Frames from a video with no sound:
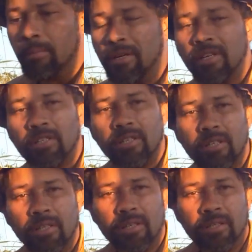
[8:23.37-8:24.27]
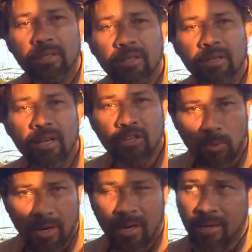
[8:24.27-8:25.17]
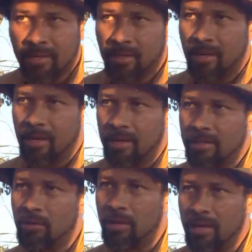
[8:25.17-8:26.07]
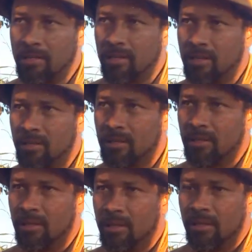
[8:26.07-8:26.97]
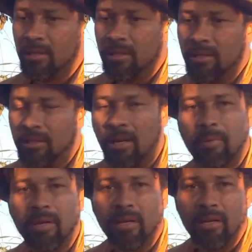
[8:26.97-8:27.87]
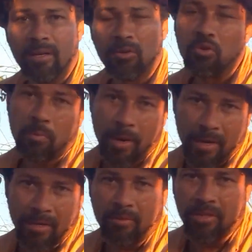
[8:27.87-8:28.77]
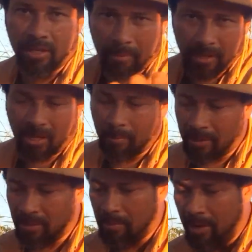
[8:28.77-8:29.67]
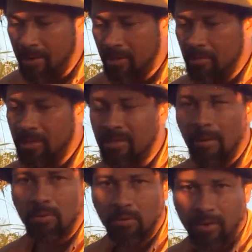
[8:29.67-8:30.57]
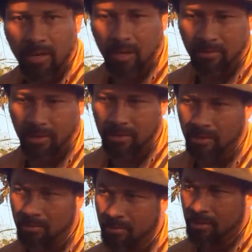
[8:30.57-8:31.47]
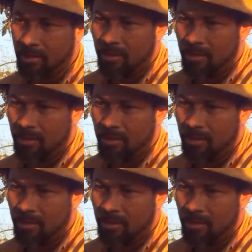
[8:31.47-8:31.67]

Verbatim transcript: Pra gente resguardar aí a segurança, né? Porque eu sou pai, você também de repente é pai, então você sabe o que eu estou falando, né? Então,